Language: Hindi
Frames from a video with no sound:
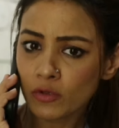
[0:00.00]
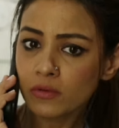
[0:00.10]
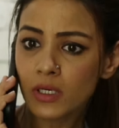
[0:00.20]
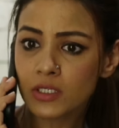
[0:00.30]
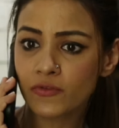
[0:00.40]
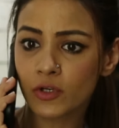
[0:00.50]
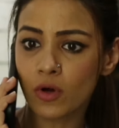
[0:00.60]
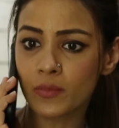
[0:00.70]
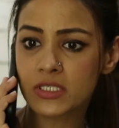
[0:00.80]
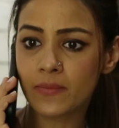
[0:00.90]
बोलूंगी अश्विन को
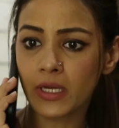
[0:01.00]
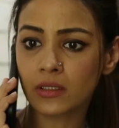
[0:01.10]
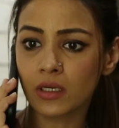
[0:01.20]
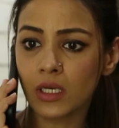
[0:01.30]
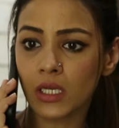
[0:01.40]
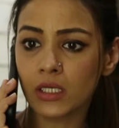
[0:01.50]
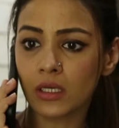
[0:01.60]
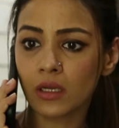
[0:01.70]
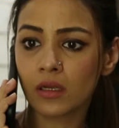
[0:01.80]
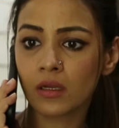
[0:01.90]
अमित से बात करने के लिए